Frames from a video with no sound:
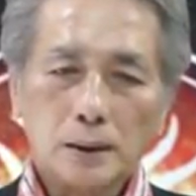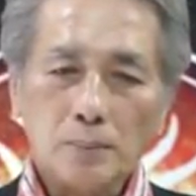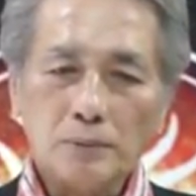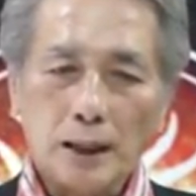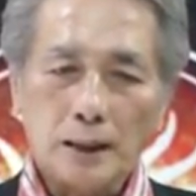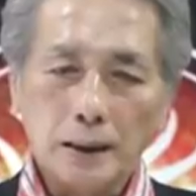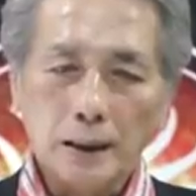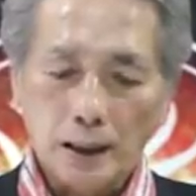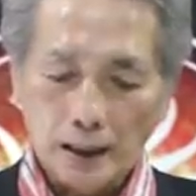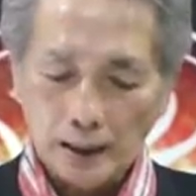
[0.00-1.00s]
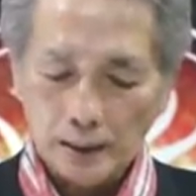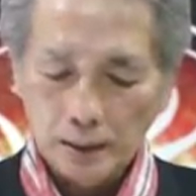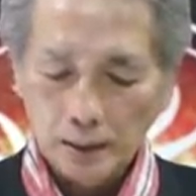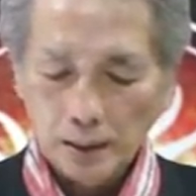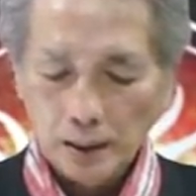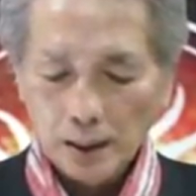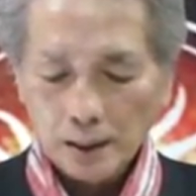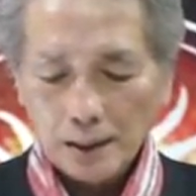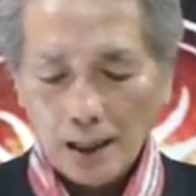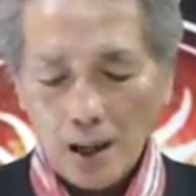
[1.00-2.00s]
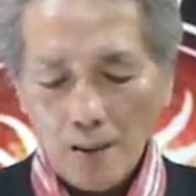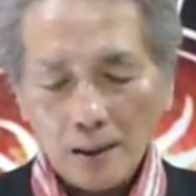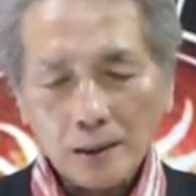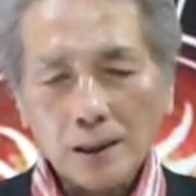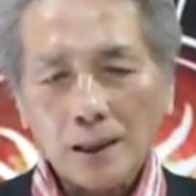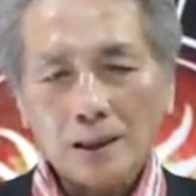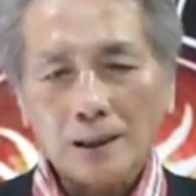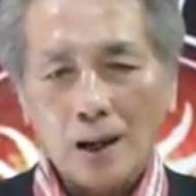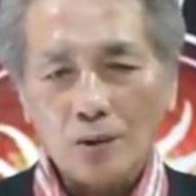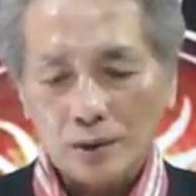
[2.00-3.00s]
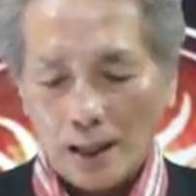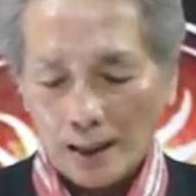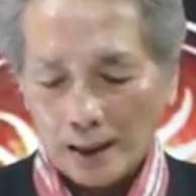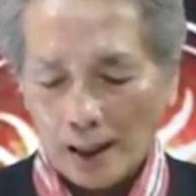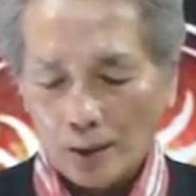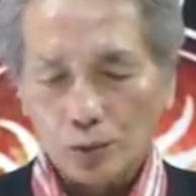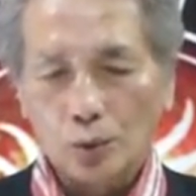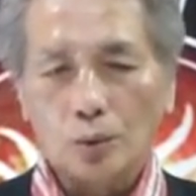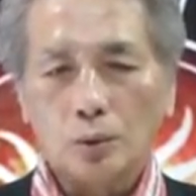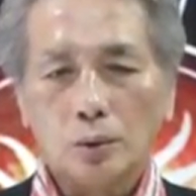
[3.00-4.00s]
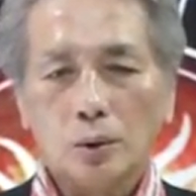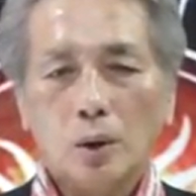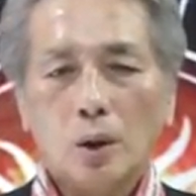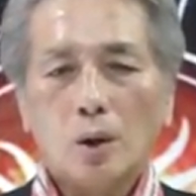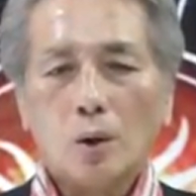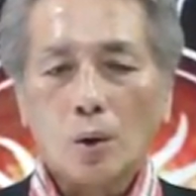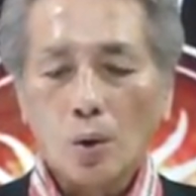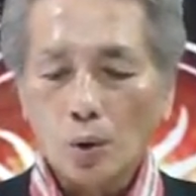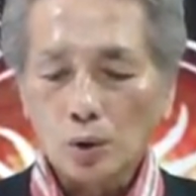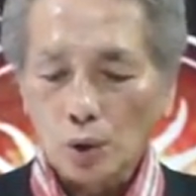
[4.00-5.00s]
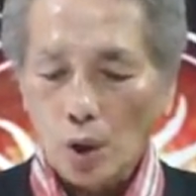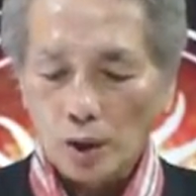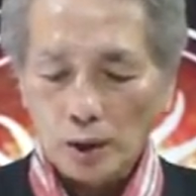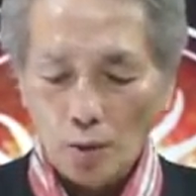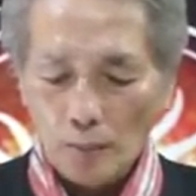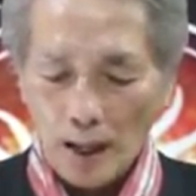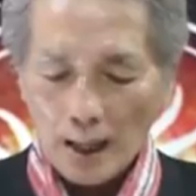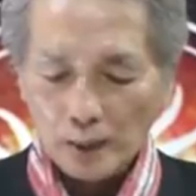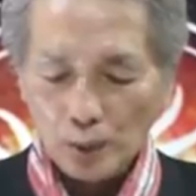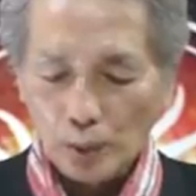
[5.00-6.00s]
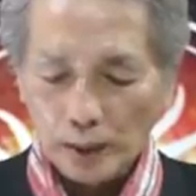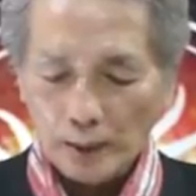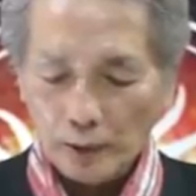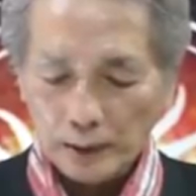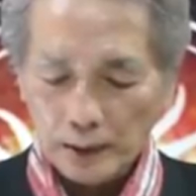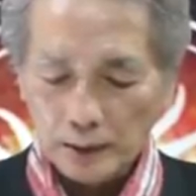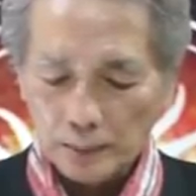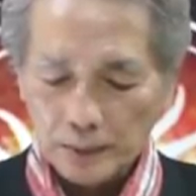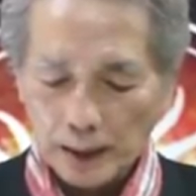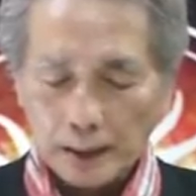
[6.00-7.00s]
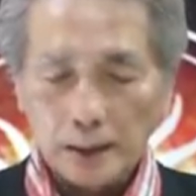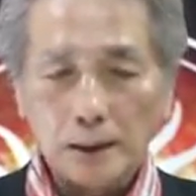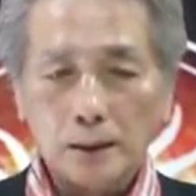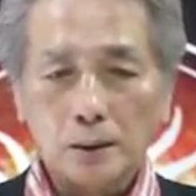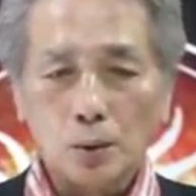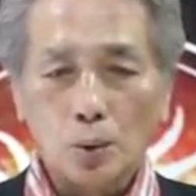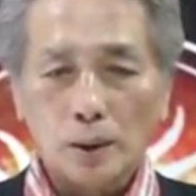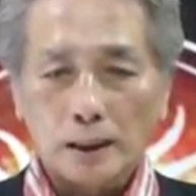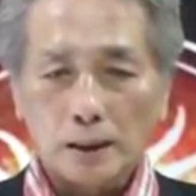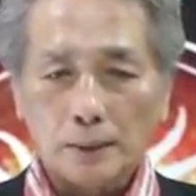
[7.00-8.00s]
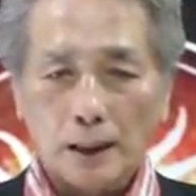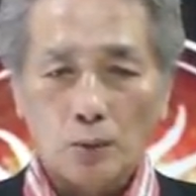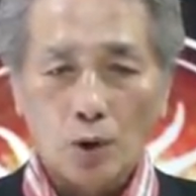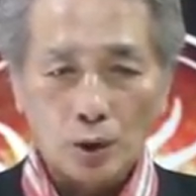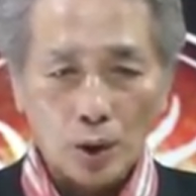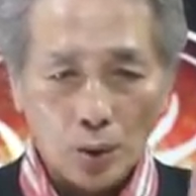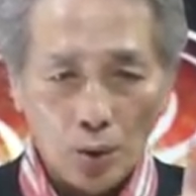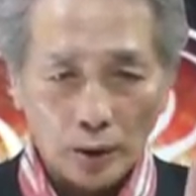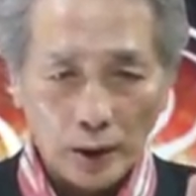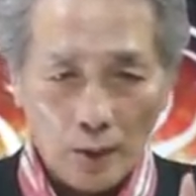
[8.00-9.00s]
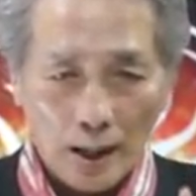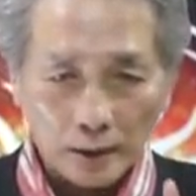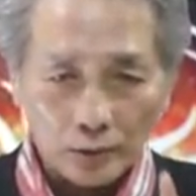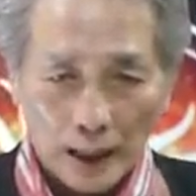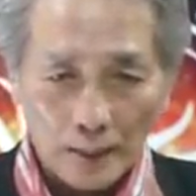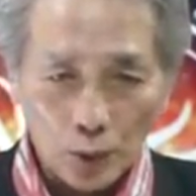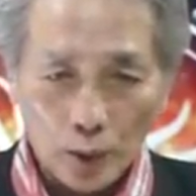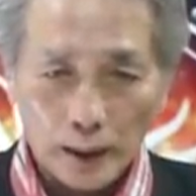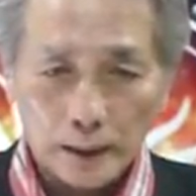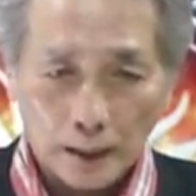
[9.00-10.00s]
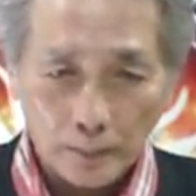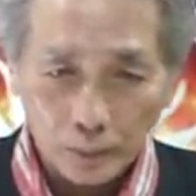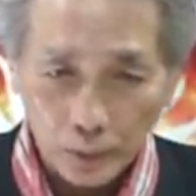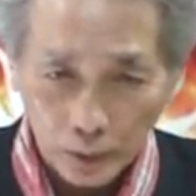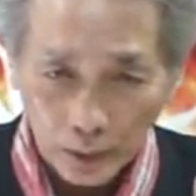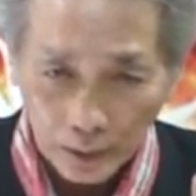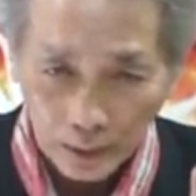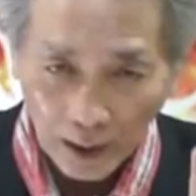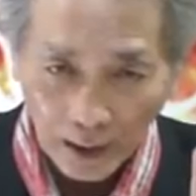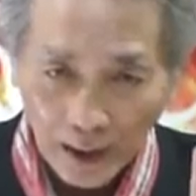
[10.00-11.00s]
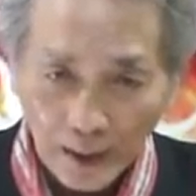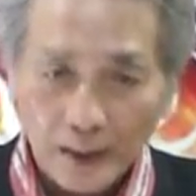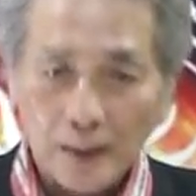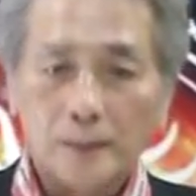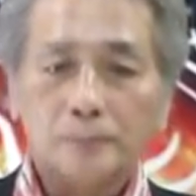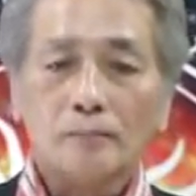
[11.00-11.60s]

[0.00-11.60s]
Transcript: ตำแหน่งนี้เอง ดาวอาทิตย์ ดาวจันทร์ดาวศุกร์โคจรเข้ามาอยู่ในวันที่17นี้ อยู่ในตำแหน่งวรโคตรระหว่างต้องสามดวงนะจับตั้งเกให้ดีเลย